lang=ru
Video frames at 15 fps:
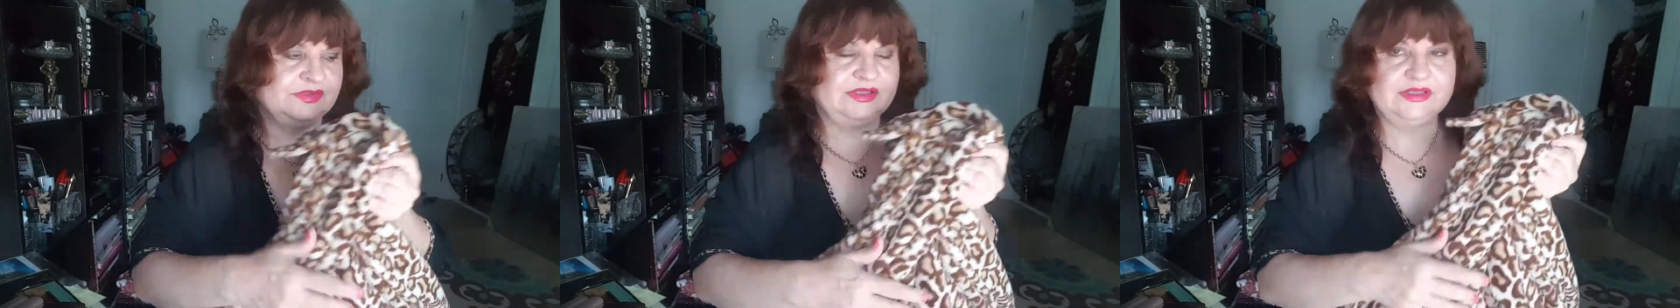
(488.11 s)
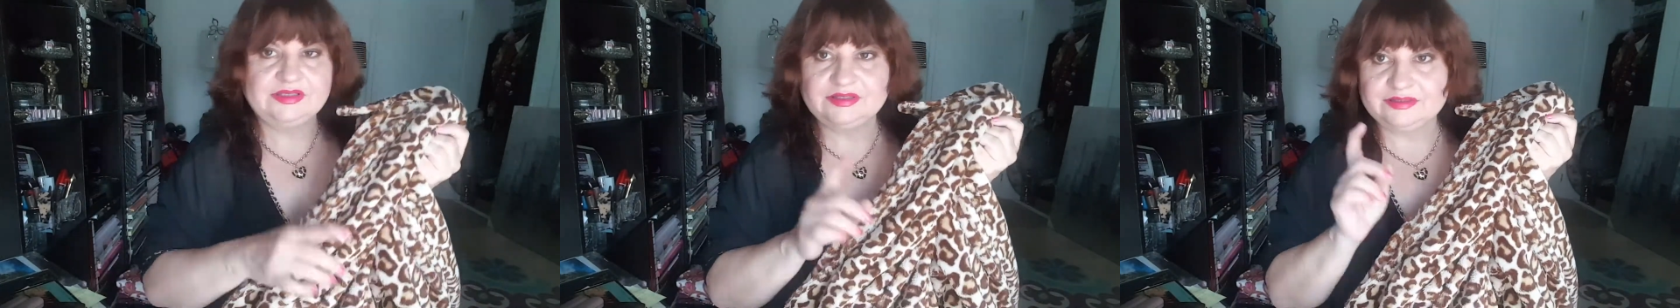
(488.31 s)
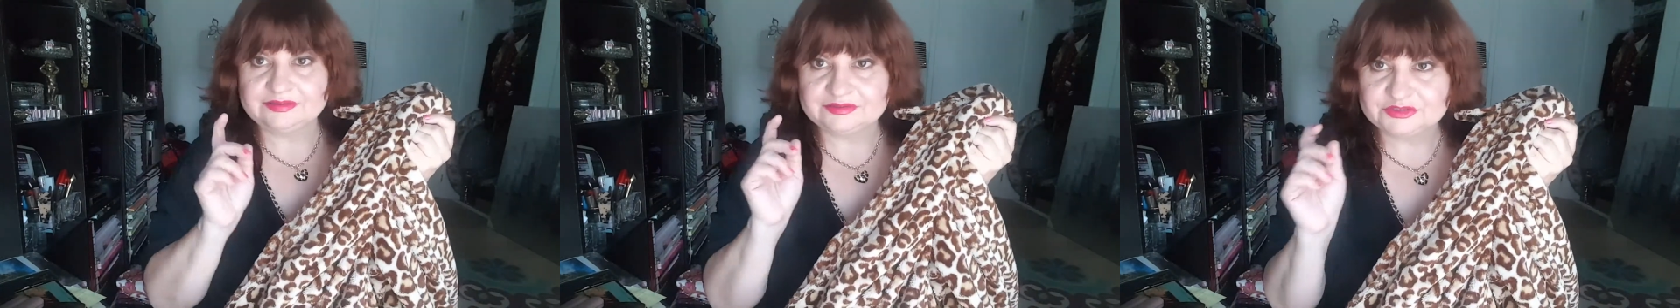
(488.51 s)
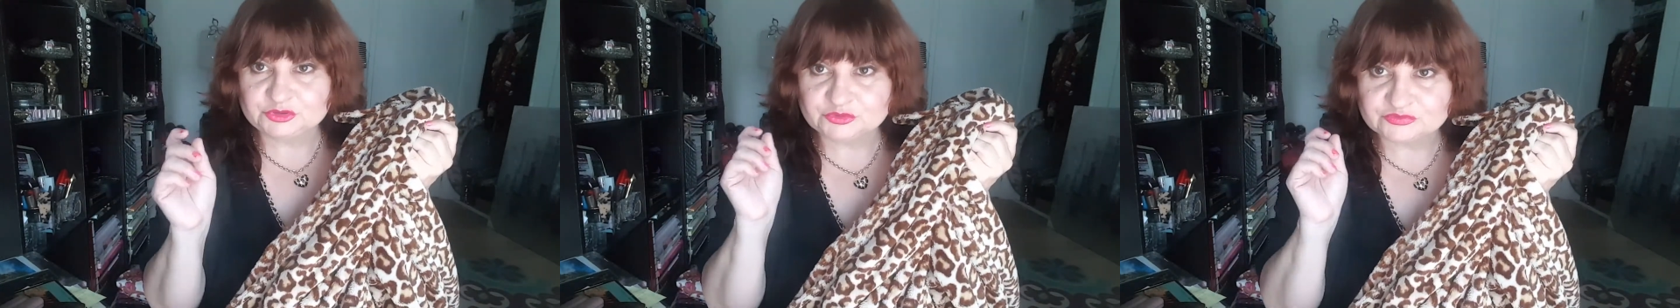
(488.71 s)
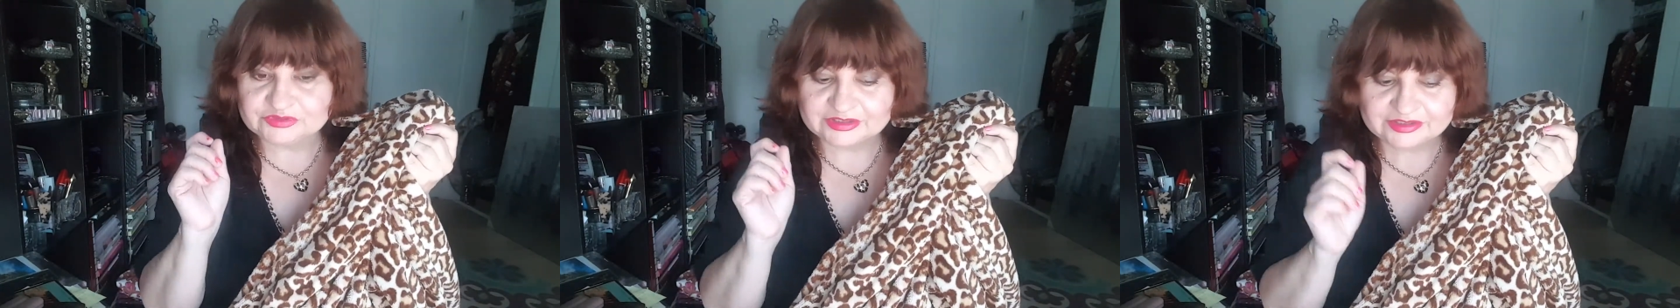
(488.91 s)
И еще
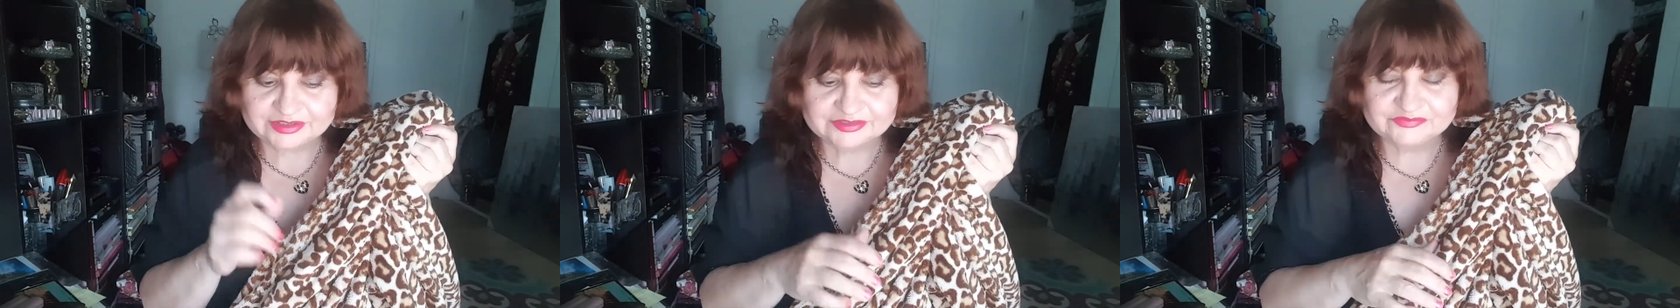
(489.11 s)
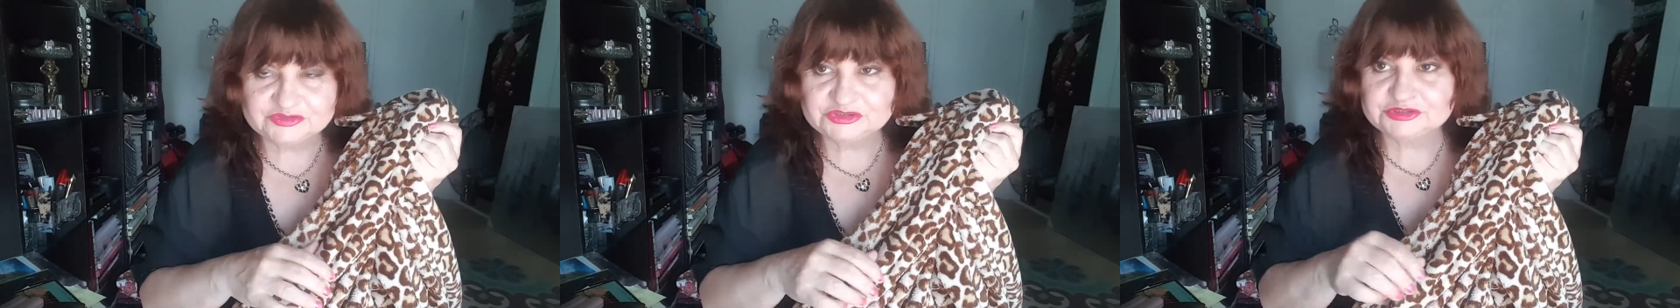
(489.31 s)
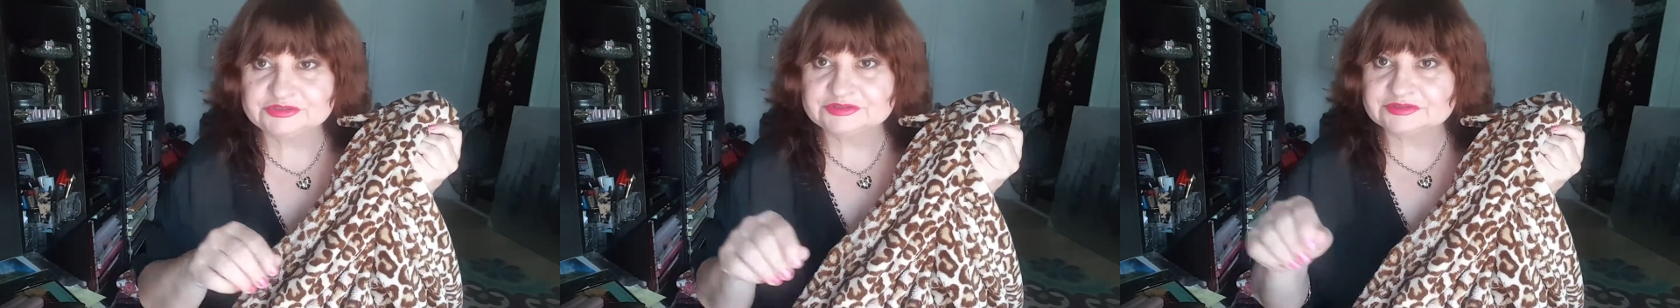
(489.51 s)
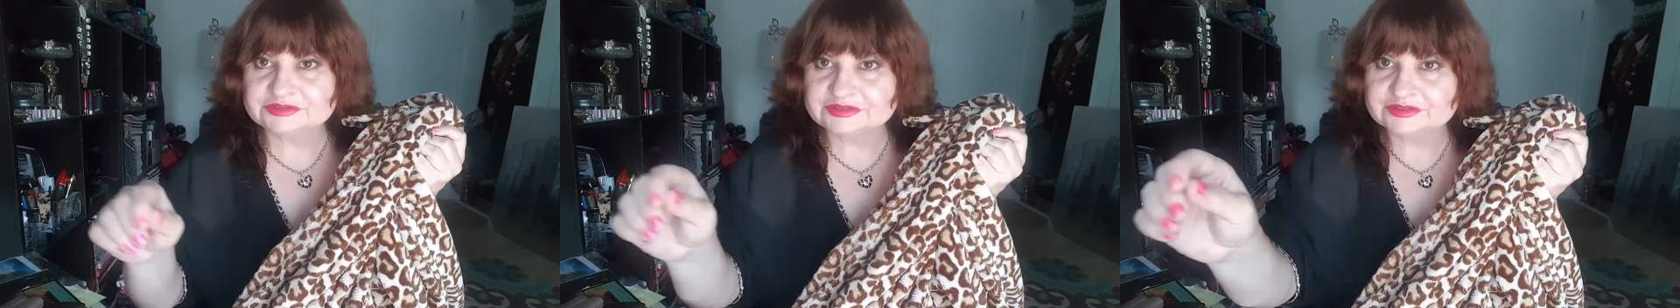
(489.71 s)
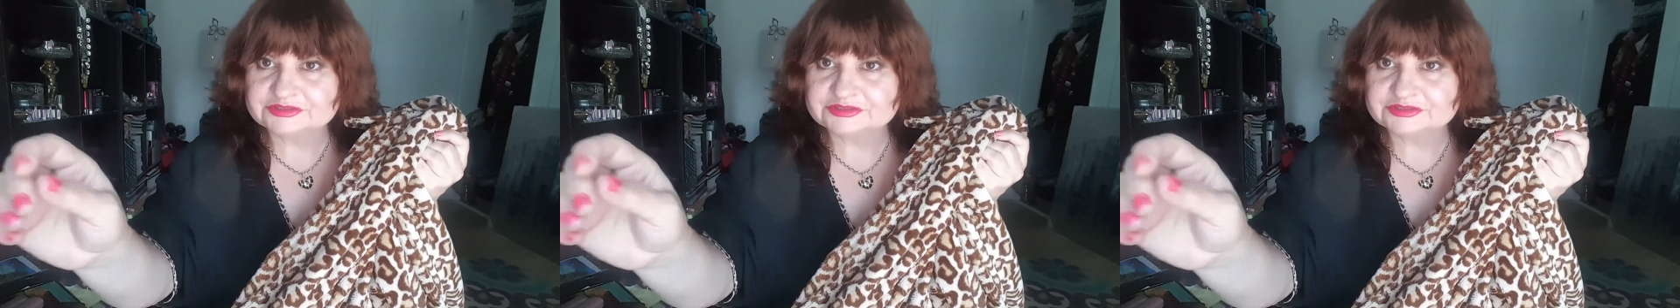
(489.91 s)
вторая вещица,